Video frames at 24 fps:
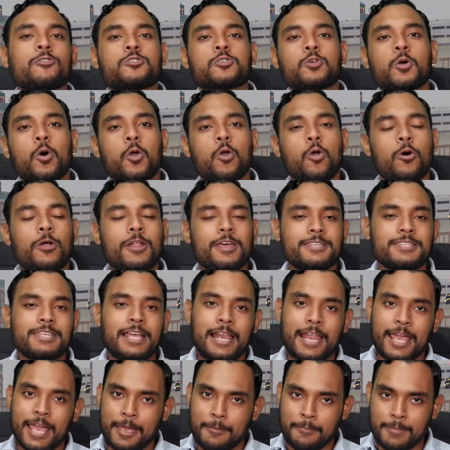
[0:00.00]
colores
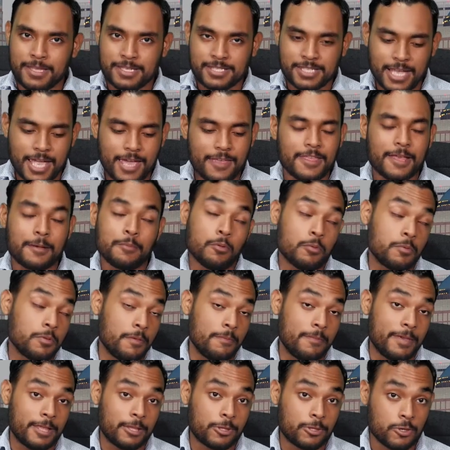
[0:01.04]
del MC, de
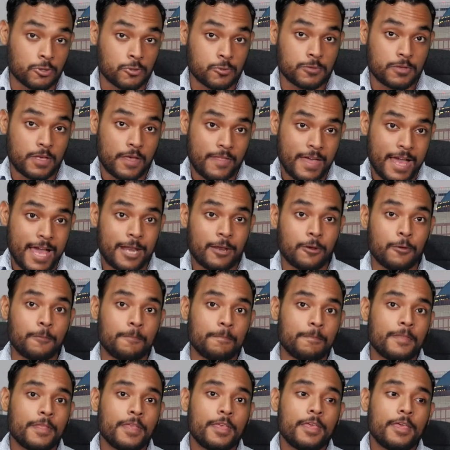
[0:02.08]
Movimiento Ciudadano.
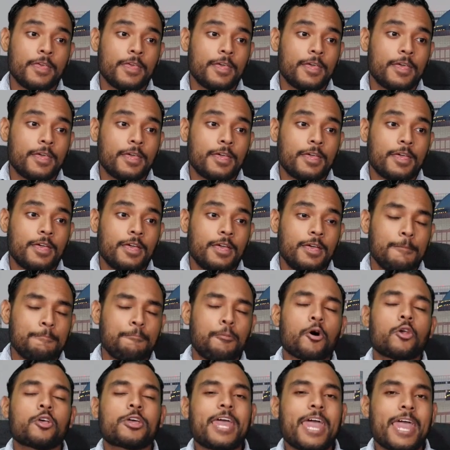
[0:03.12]

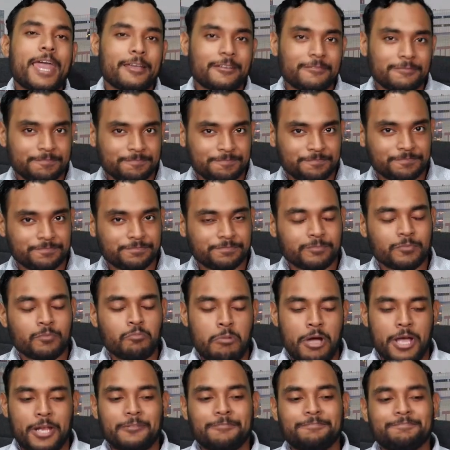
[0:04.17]
¿Por qué?
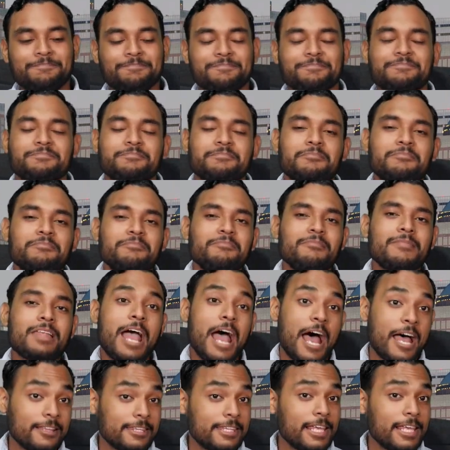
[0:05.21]
Bueno, ante